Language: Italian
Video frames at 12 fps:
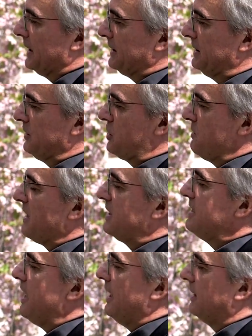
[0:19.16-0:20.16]
dice ma
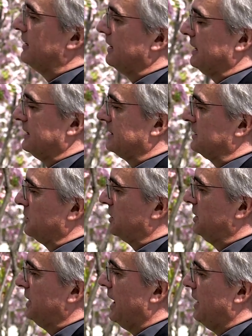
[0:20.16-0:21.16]
chi è il Cristo,
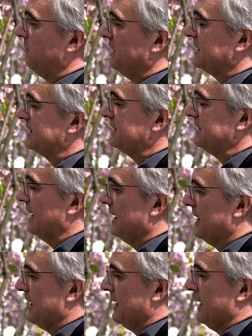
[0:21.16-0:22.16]
chi è il Messia?
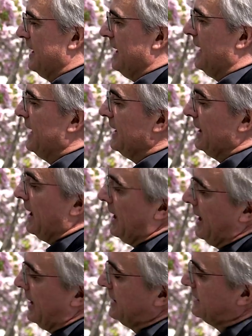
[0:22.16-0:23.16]
E lei, e il